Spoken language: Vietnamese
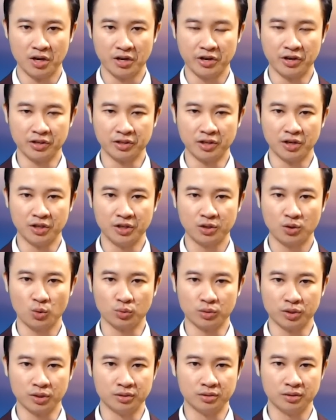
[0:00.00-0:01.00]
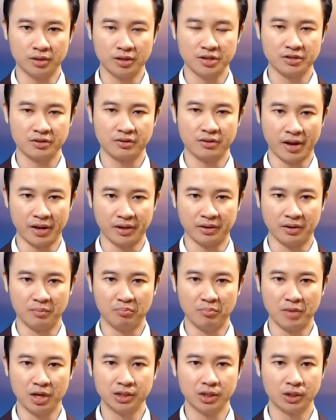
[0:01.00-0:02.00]
gửi tới Thủ tướng Israel
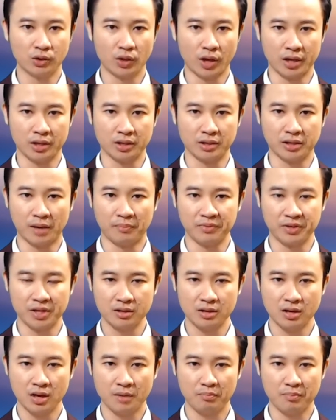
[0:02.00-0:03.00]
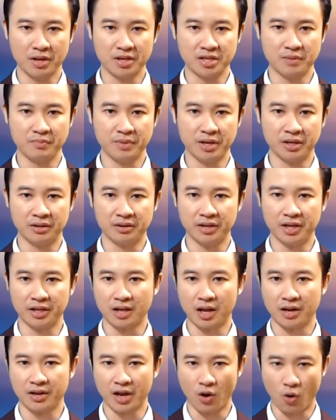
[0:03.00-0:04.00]
mới tuyên thệ nhậm chức Benjamin
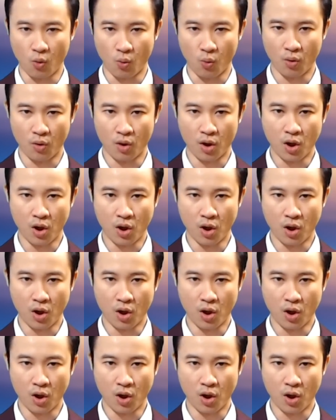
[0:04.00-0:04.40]
Netanyahu,